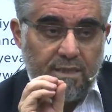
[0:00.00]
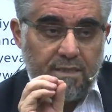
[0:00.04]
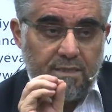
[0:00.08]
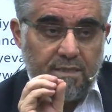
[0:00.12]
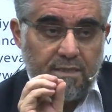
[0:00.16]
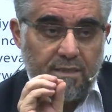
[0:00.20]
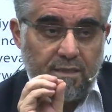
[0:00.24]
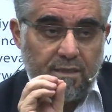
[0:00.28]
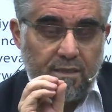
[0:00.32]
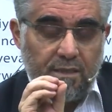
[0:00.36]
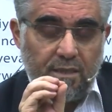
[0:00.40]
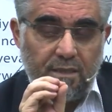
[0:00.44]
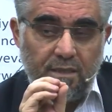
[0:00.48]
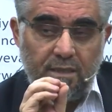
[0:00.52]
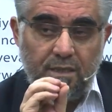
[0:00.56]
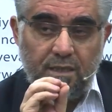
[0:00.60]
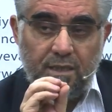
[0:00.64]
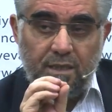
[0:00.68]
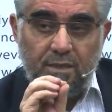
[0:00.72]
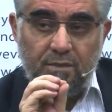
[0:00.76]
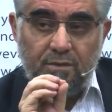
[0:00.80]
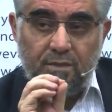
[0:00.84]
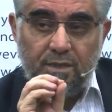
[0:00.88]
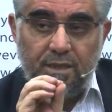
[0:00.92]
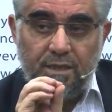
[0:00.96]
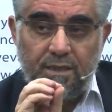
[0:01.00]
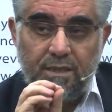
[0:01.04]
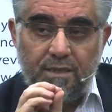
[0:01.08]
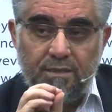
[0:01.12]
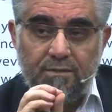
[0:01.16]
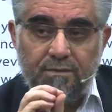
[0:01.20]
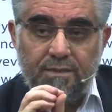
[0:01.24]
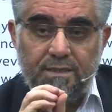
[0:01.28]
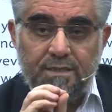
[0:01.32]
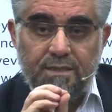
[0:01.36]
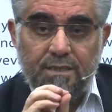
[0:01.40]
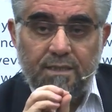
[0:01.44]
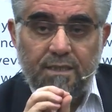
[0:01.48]
sallallahu aleyhi
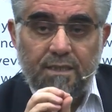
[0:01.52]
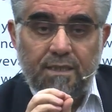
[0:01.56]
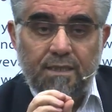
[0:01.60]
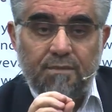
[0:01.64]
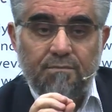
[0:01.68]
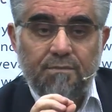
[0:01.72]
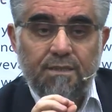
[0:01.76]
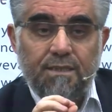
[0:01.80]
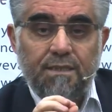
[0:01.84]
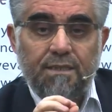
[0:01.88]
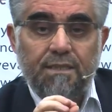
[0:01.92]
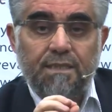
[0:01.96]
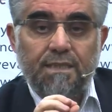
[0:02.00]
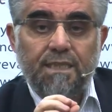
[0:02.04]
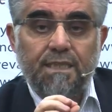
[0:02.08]
ve sellemin